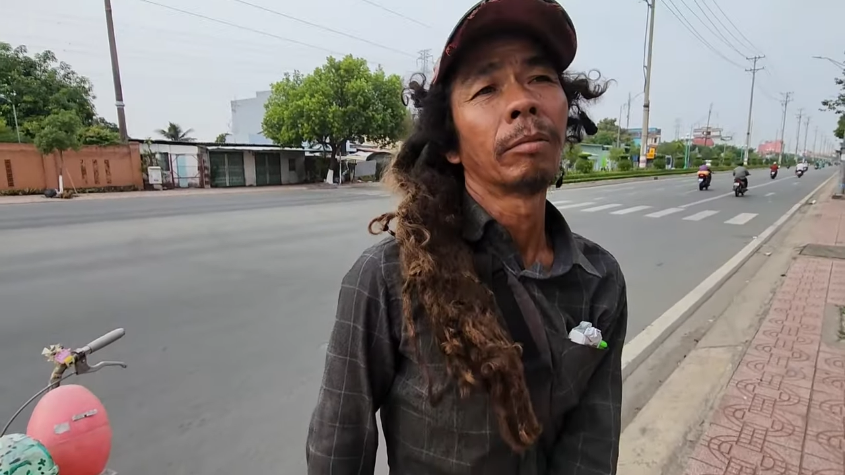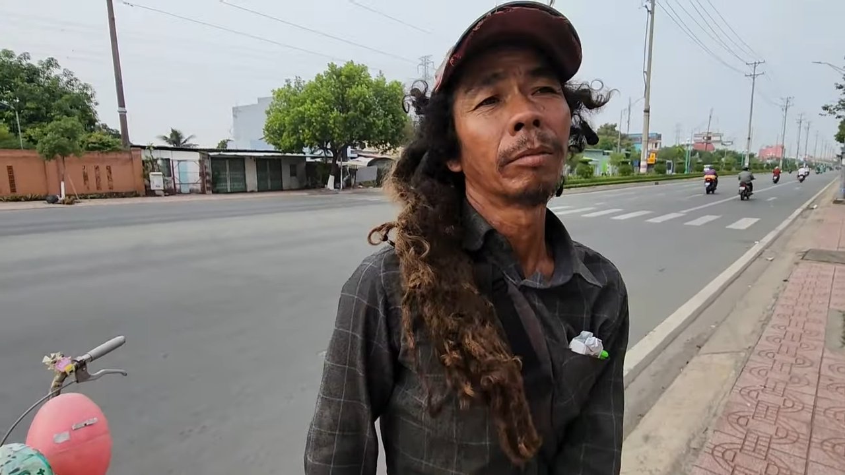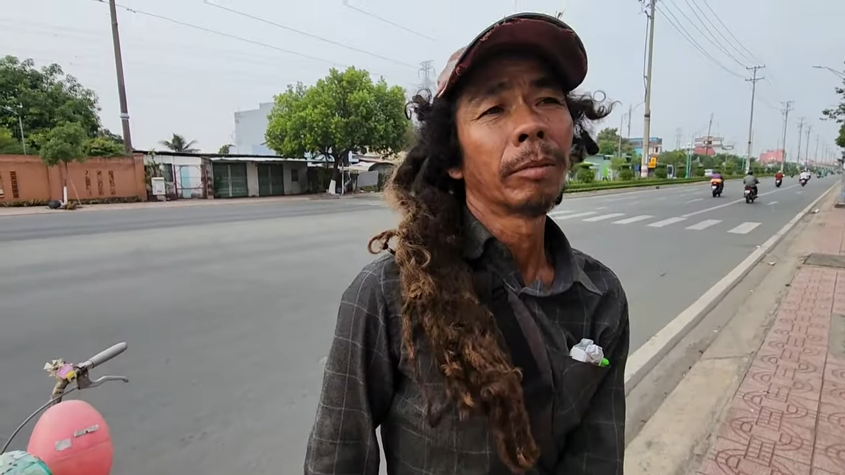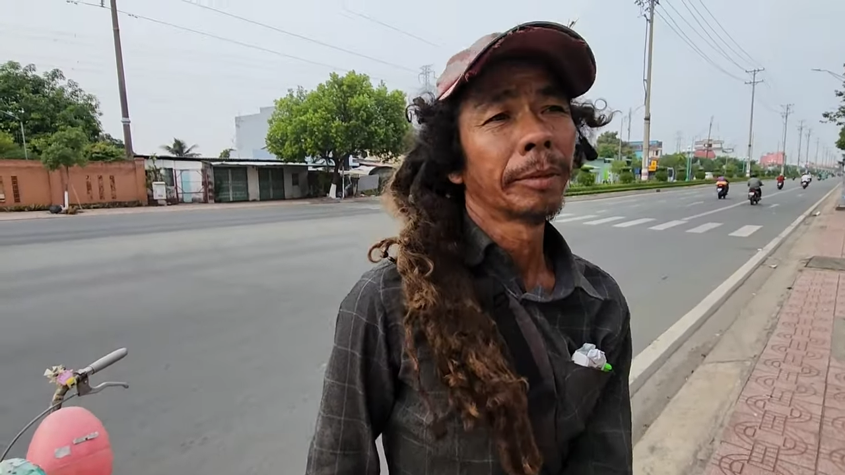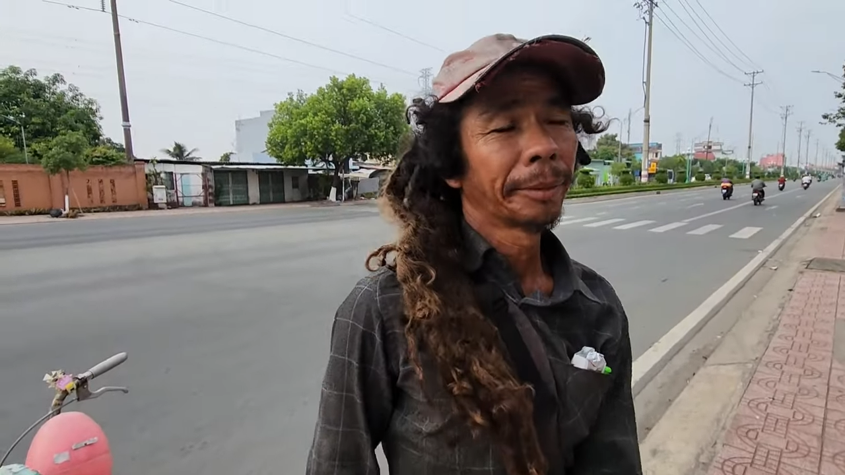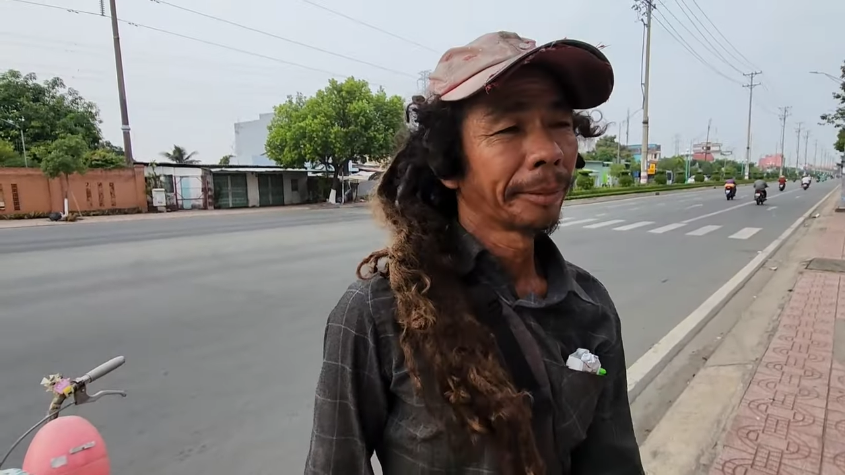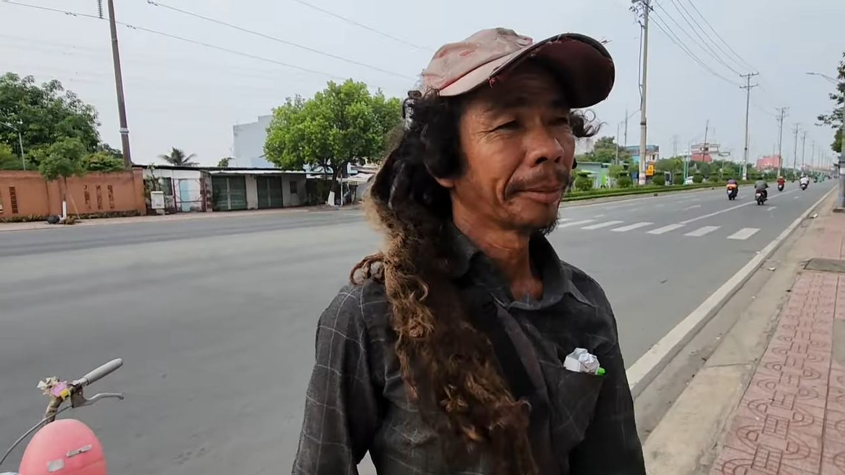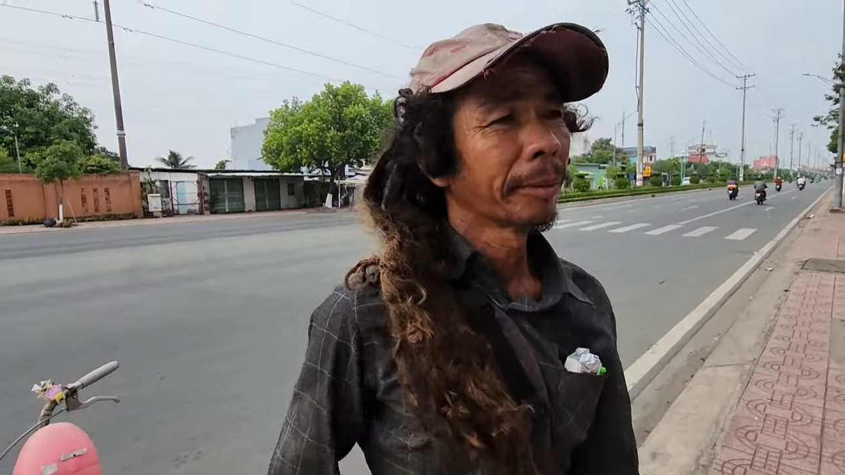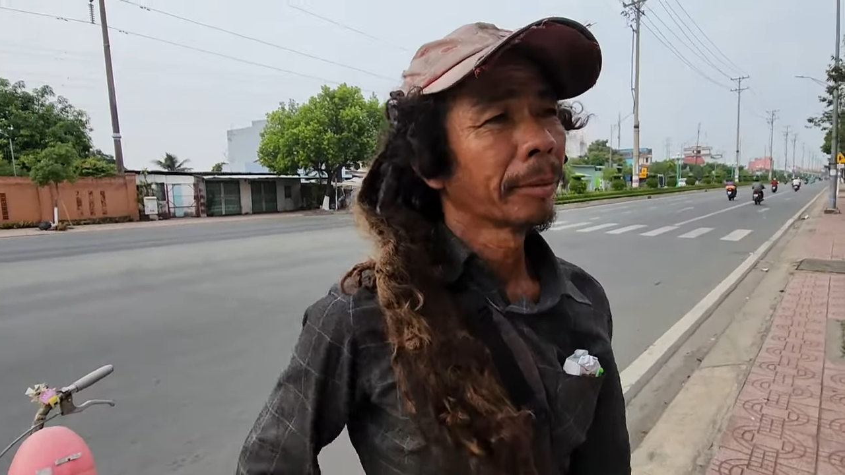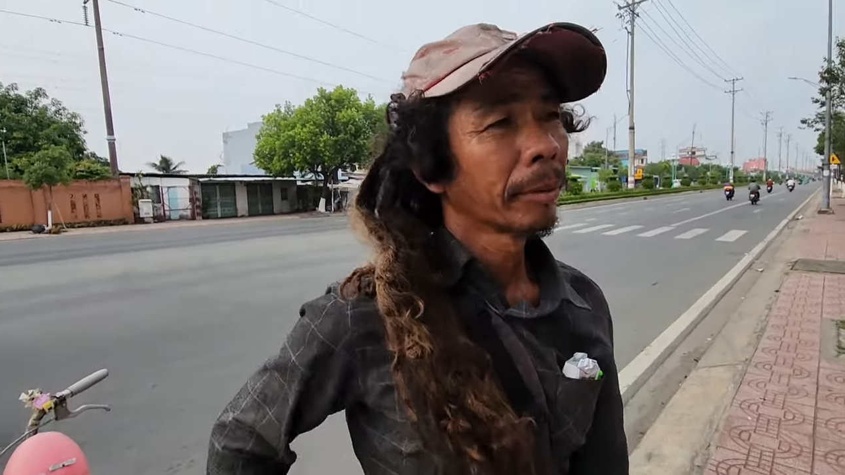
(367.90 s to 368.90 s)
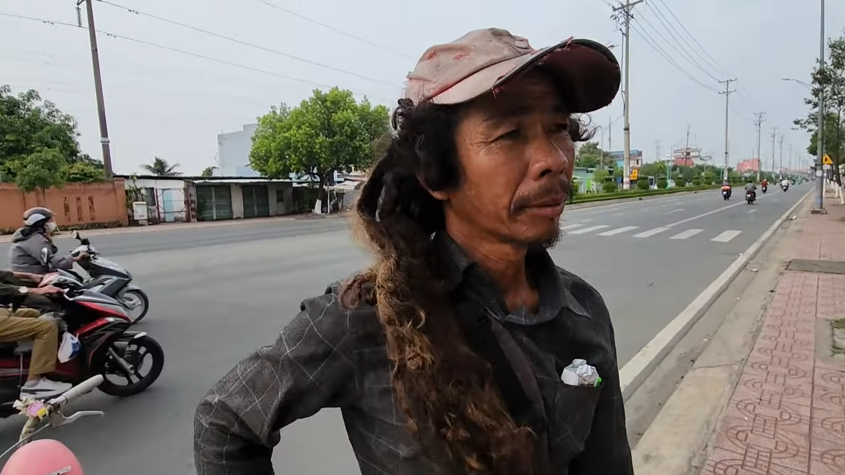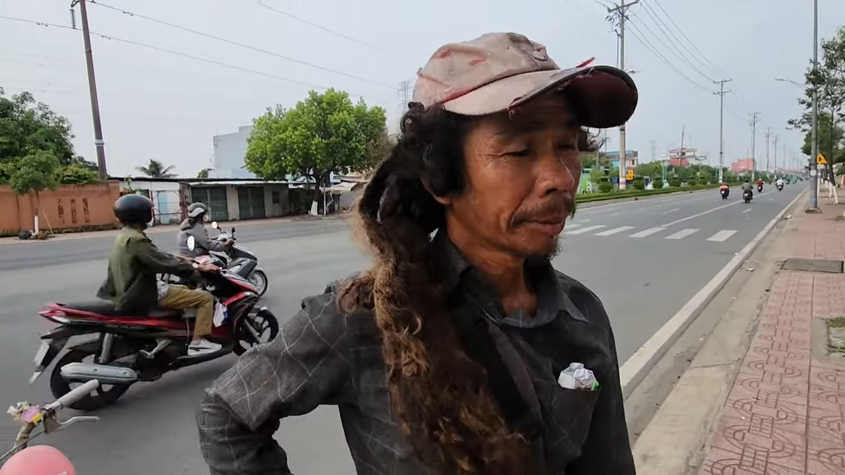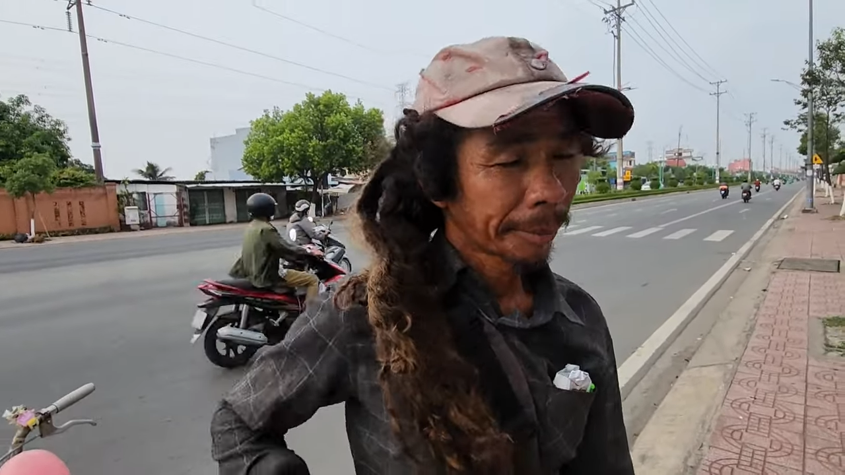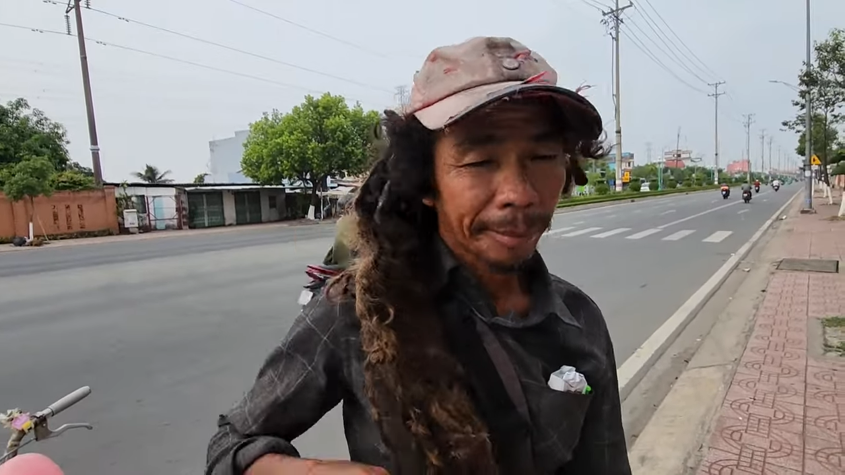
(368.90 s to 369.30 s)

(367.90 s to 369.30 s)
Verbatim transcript: xíu đi em gửi tiền cho anh con